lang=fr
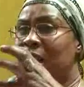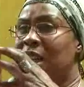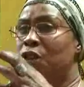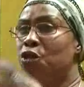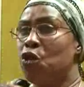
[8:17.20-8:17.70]

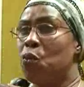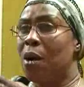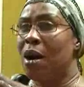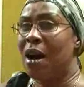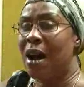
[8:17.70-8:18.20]
s'arrêter
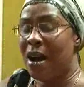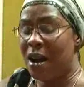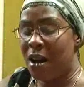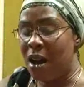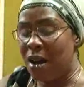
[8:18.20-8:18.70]
uniquement
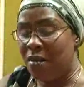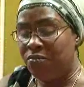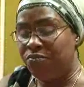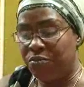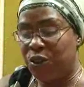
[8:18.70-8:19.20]
à
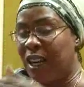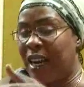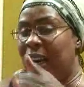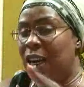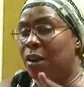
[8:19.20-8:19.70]

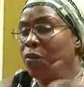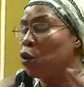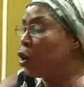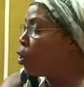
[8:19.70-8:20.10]
gérer les,